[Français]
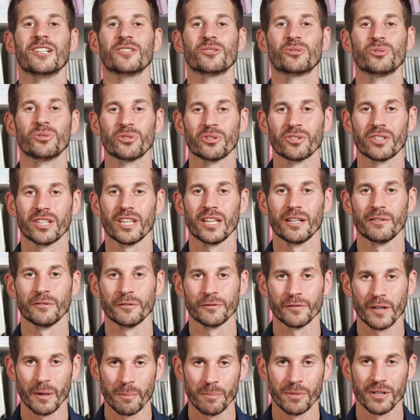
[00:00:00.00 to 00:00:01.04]
tout donner, vous
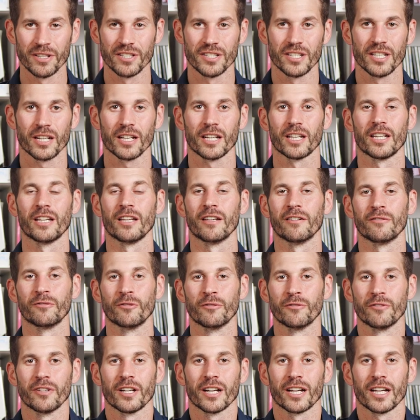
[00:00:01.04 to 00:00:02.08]
faire plaisir et vous
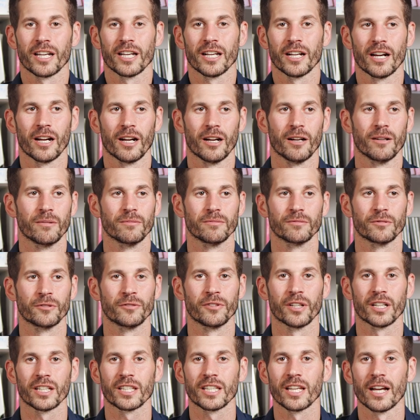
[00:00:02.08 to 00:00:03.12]
verrez, euh, vous
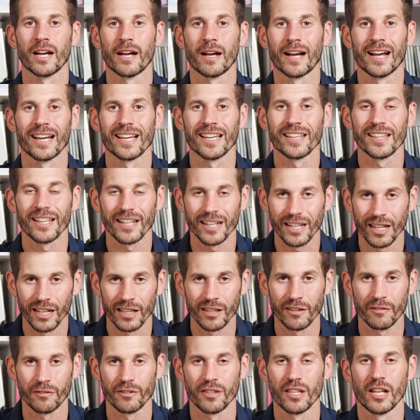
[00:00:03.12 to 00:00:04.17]
verrez qu'il n'y a rien à
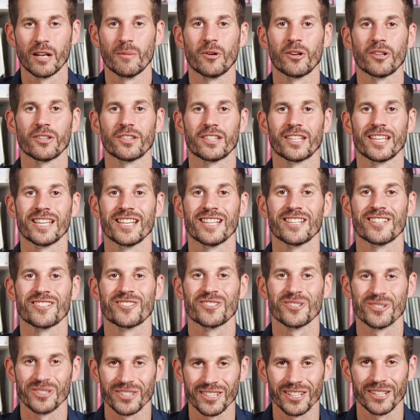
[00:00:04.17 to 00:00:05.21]
craindre finalement des
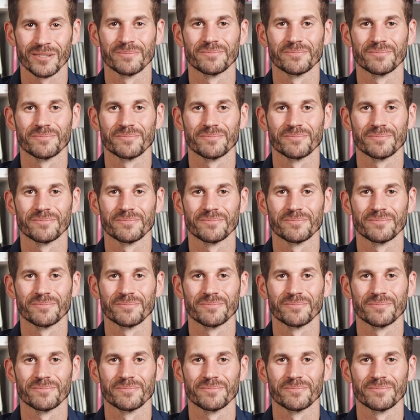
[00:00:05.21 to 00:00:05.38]
autres.